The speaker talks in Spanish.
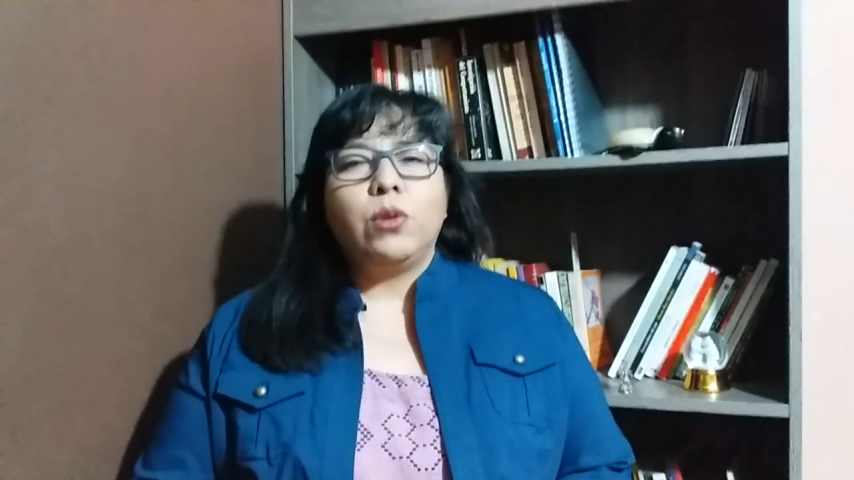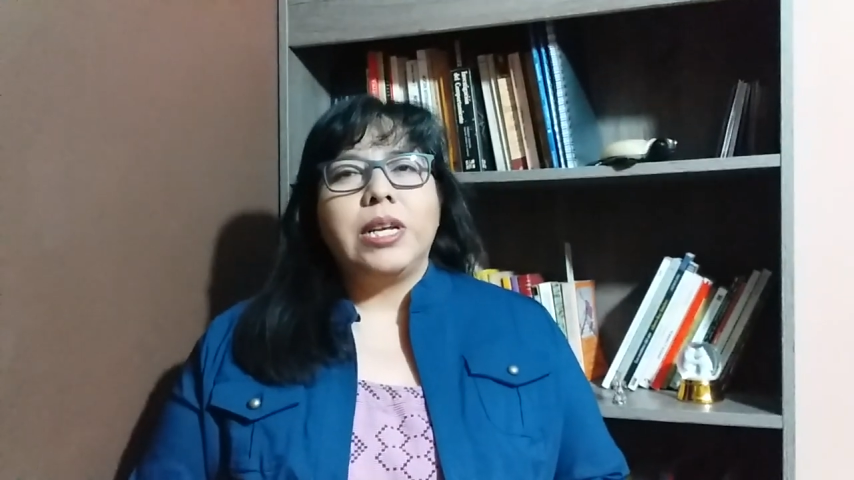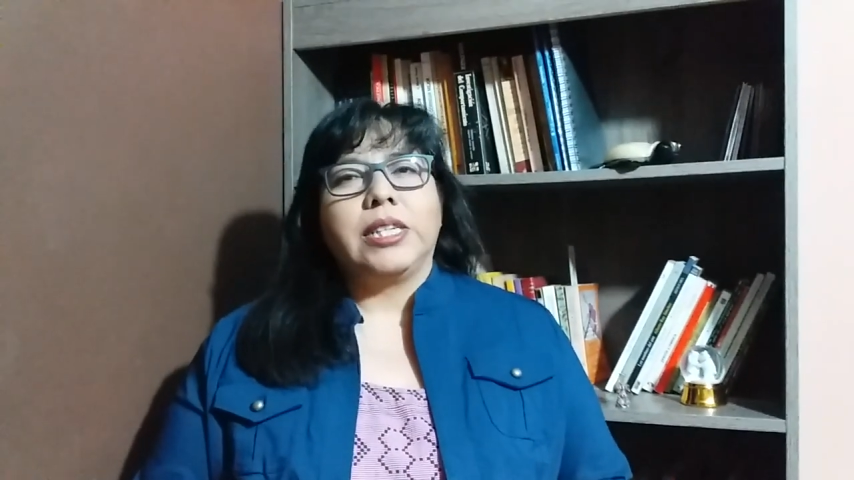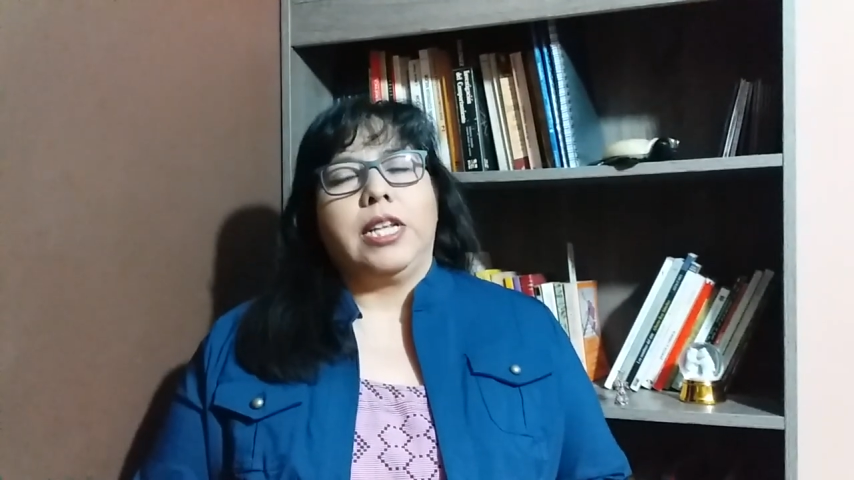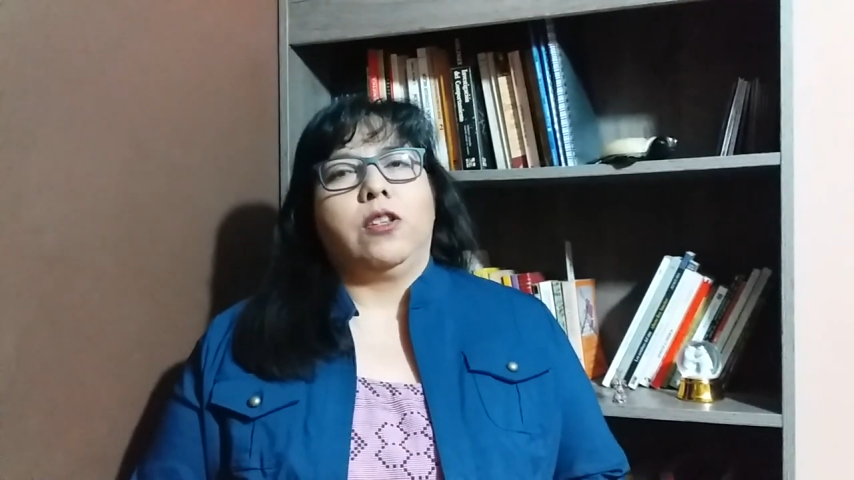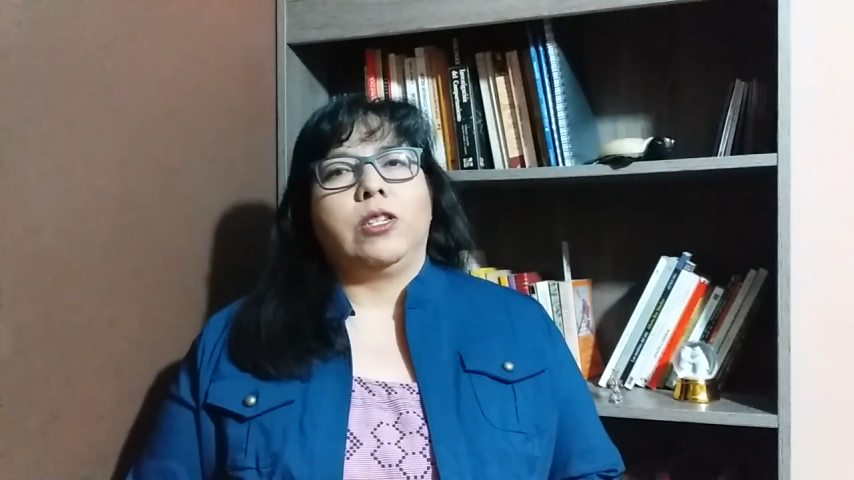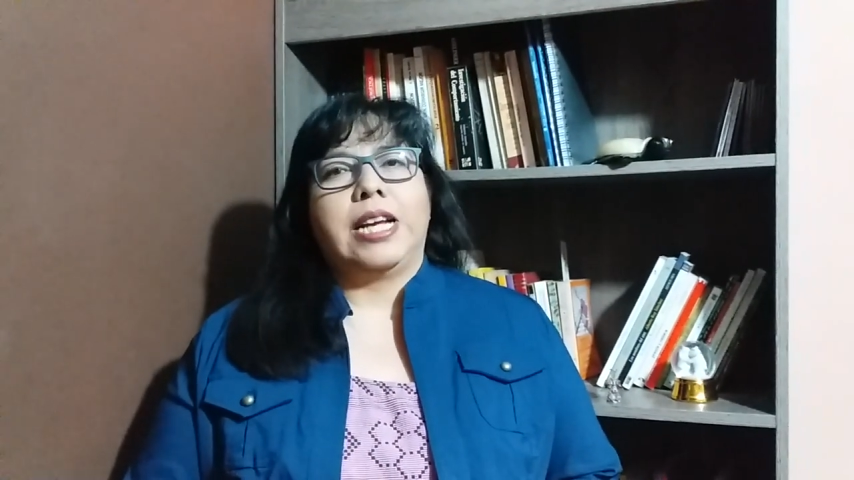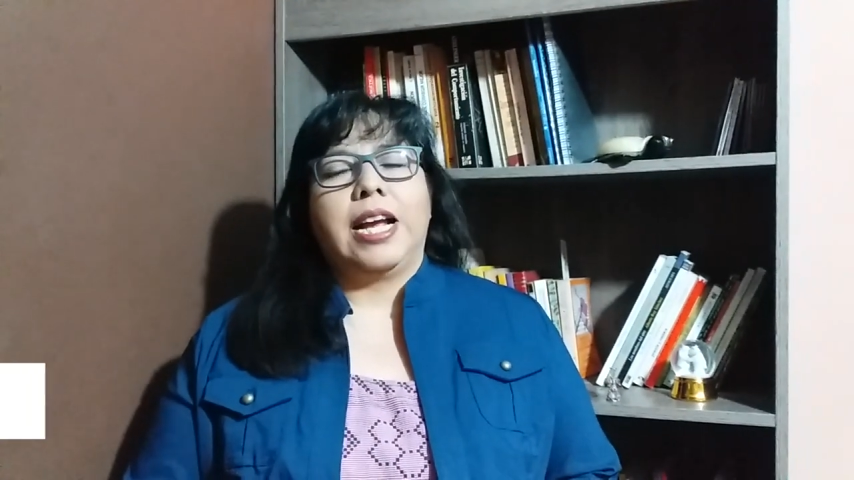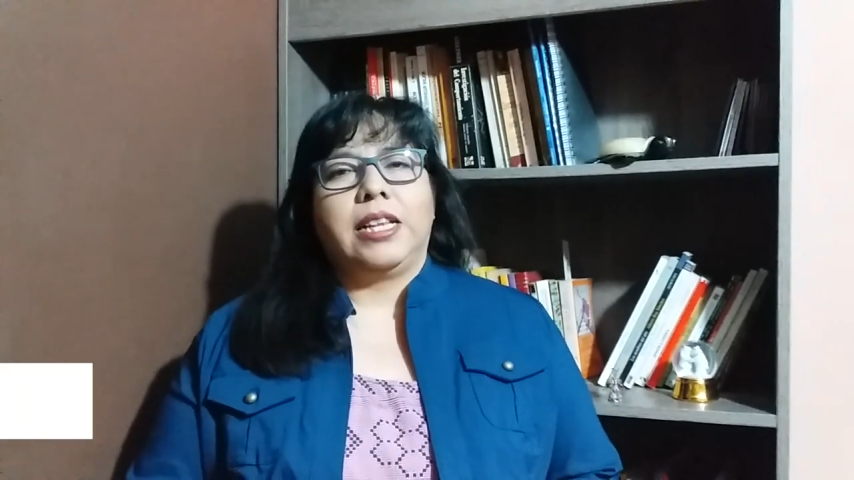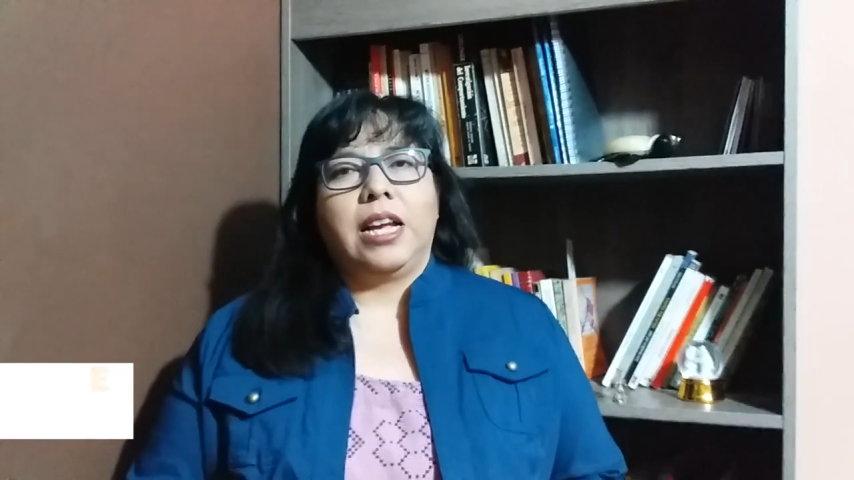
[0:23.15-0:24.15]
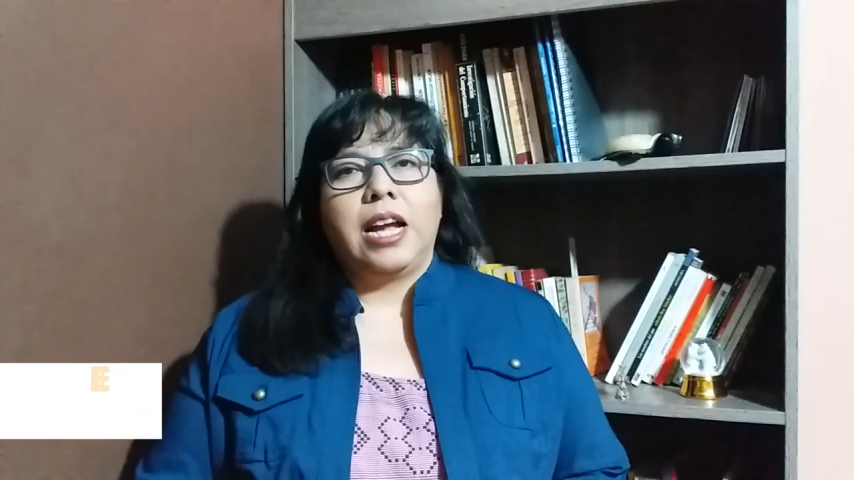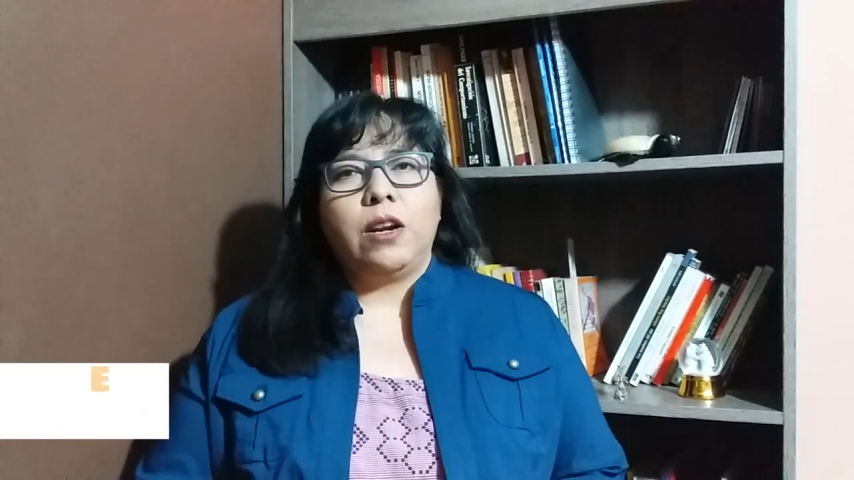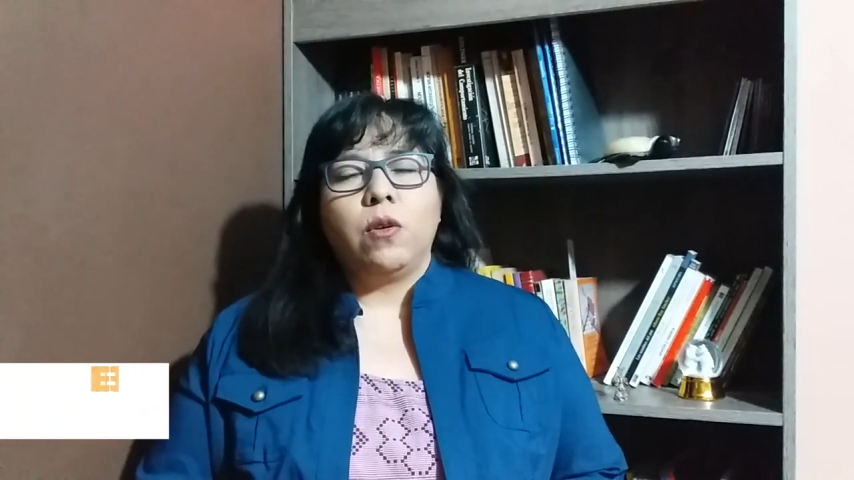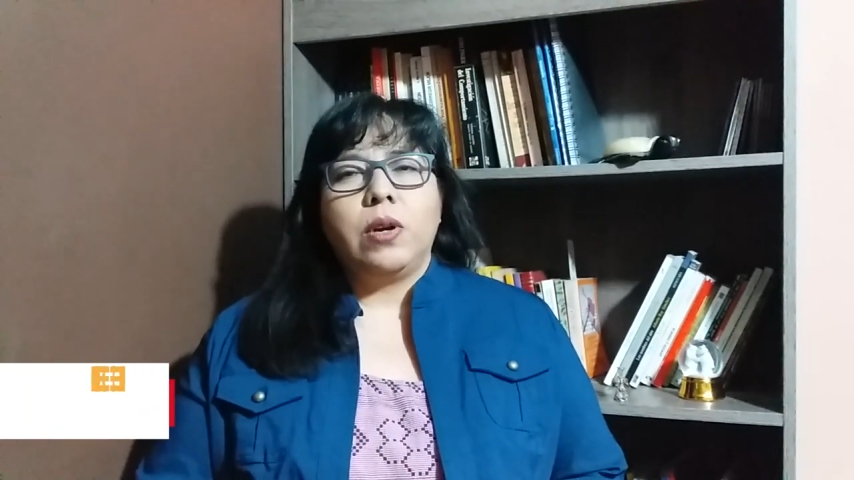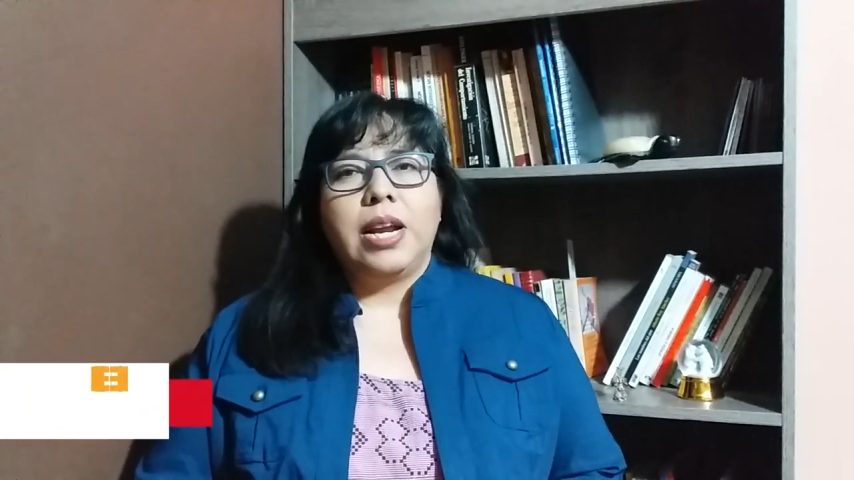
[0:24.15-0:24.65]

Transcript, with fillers: un escritor zacatecano